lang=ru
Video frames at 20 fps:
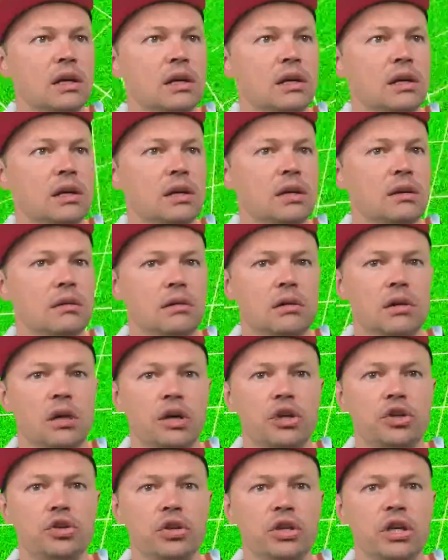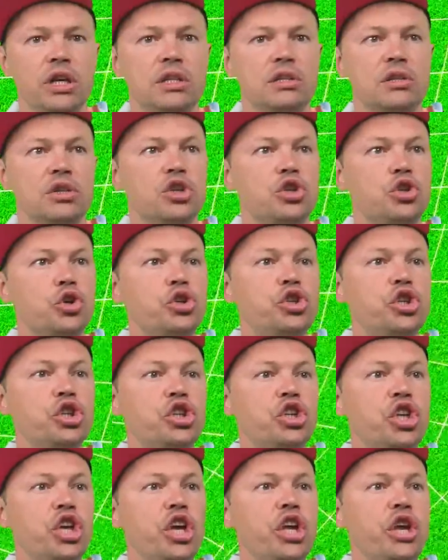Э, а, еще есть? Еще
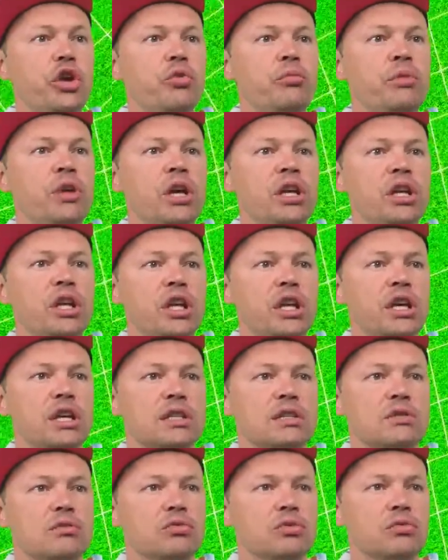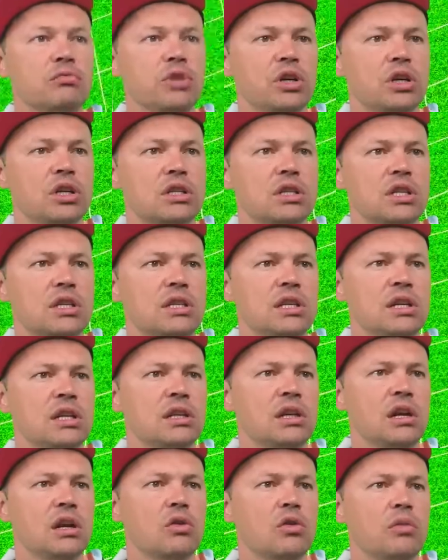четыре у меня есть. Ну, мне кажется, я сильно
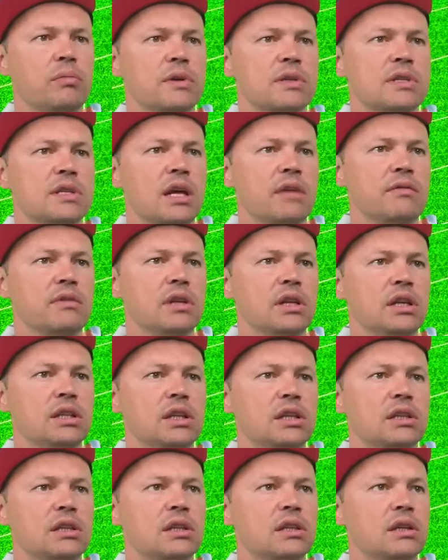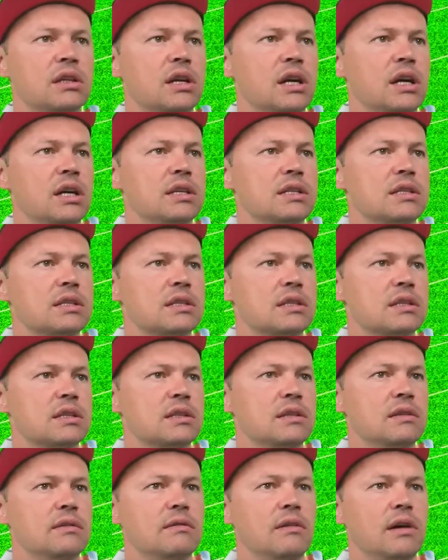далеко поставил этот. Раз,
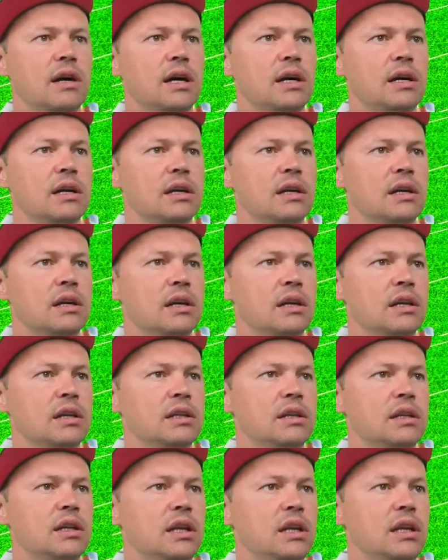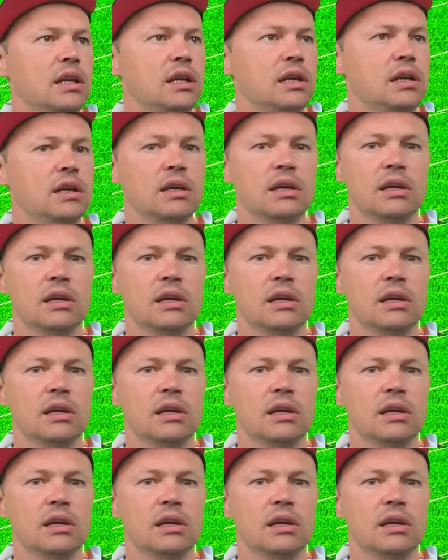два, три.